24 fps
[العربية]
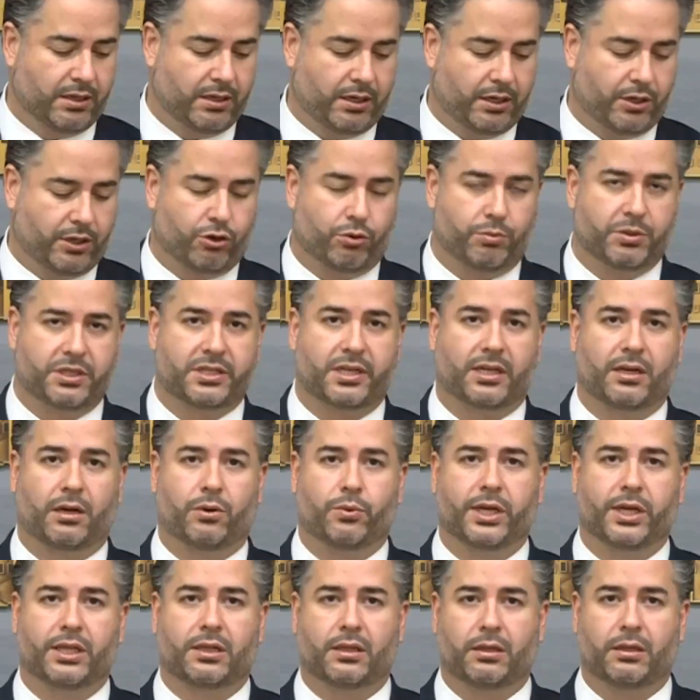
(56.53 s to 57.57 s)
انه
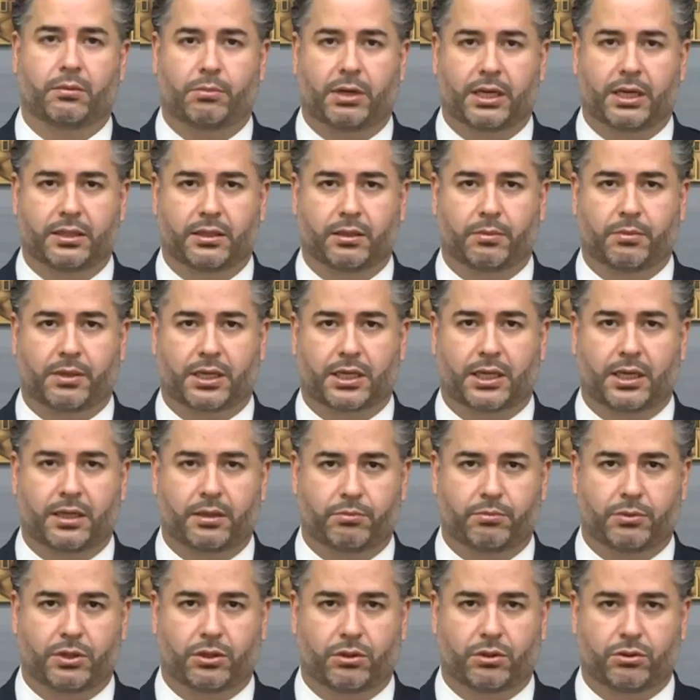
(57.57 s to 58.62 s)
بالسنوات الماضيه
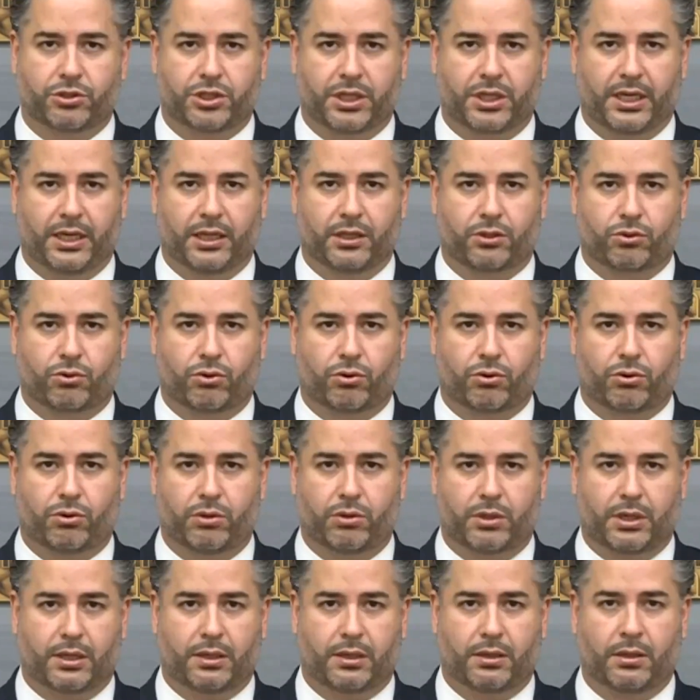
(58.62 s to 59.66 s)
بالرغم من انه جائحه
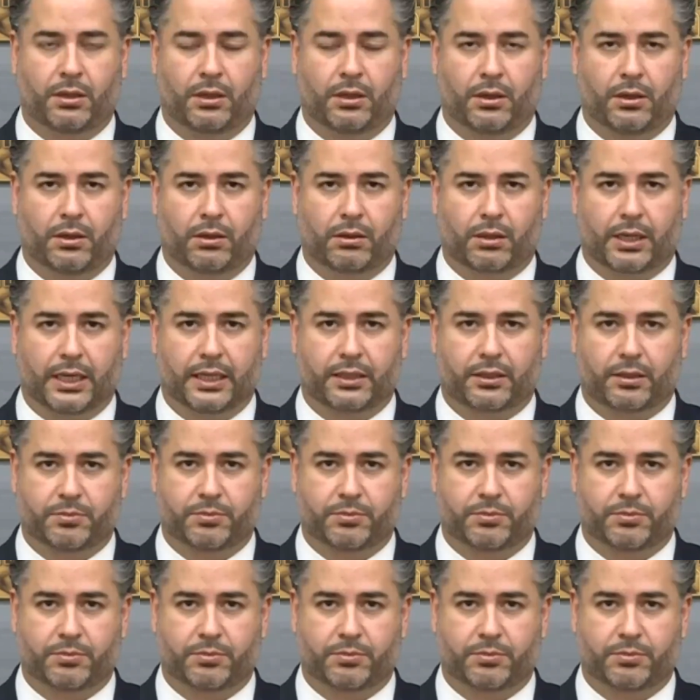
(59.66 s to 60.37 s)
كورونا كانت